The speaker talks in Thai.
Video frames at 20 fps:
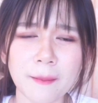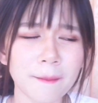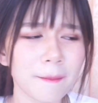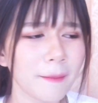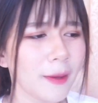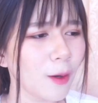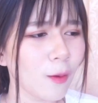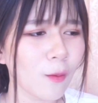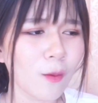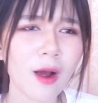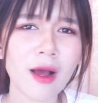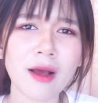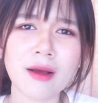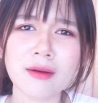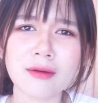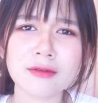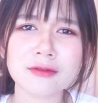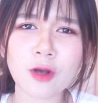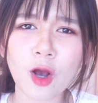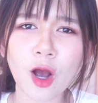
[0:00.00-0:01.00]
ไม่รู้
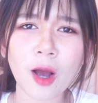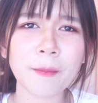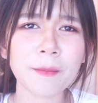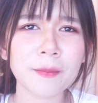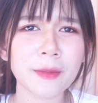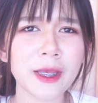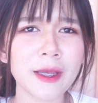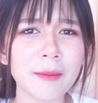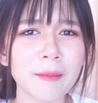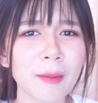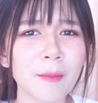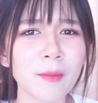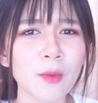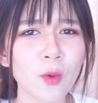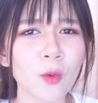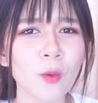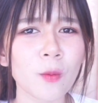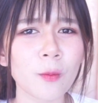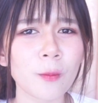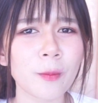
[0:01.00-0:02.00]
ชอบครีมบำ
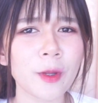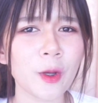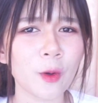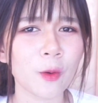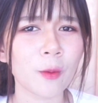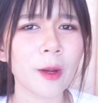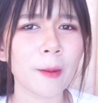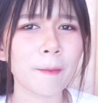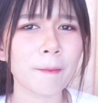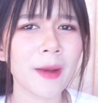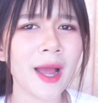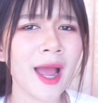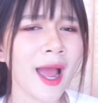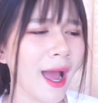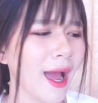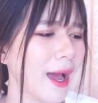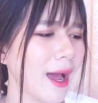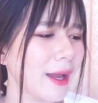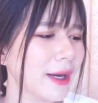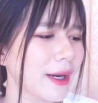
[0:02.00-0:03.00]
รุงผิวแบบ
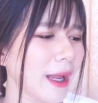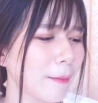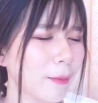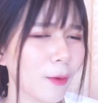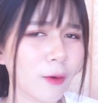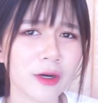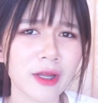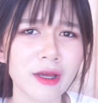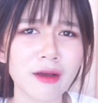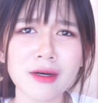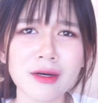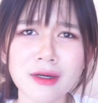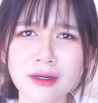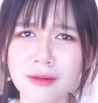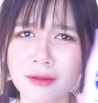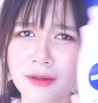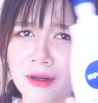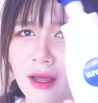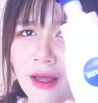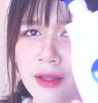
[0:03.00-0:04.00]
5อันดับของเนยก็คื
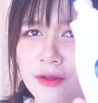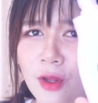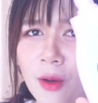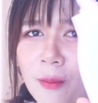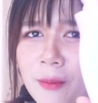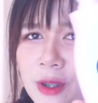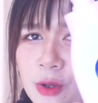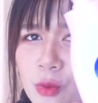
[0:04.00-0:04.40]
อต้องมี